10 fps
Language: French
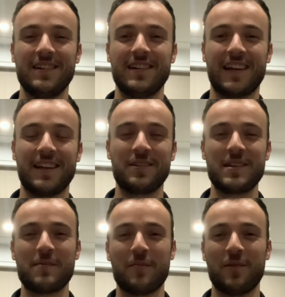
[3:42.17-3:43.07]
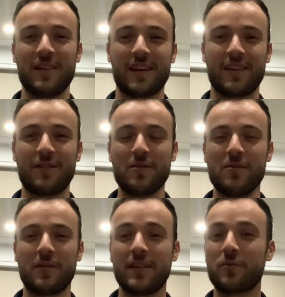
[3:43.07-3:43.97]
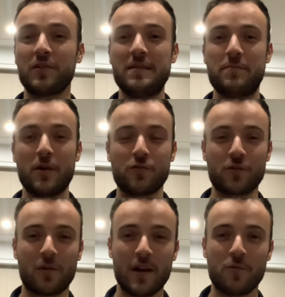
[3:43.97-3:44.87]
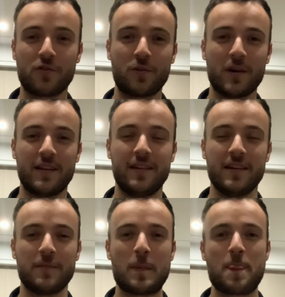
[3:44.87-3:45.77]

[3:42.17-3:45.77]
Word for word: Il y a quelqu'un qui m'a posé la question est-ce qu'on dit pain au chocolat ou chocolatine